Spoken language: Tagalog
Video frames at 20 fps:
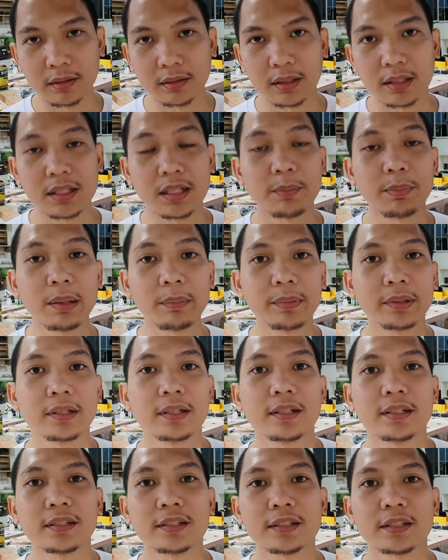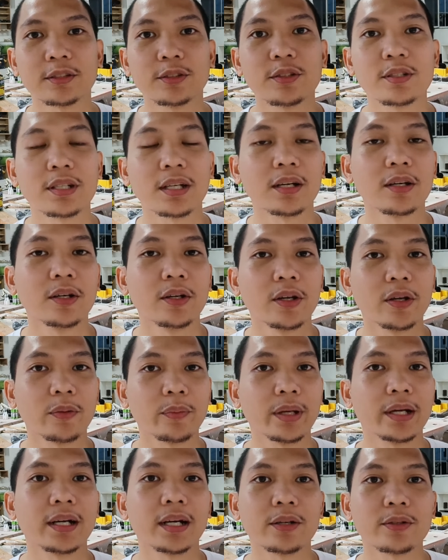Tapos ipapadala siya dun sa
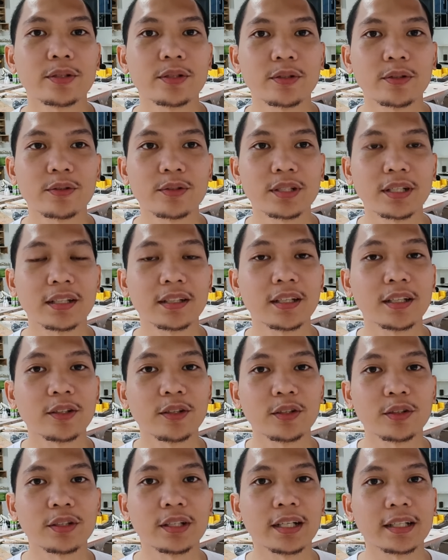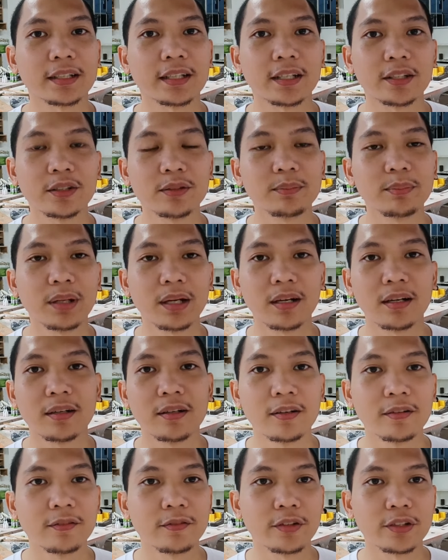warehouse kung saan kinakolekta yung mga
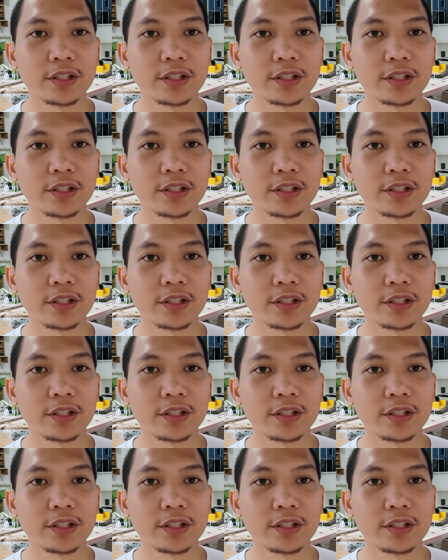for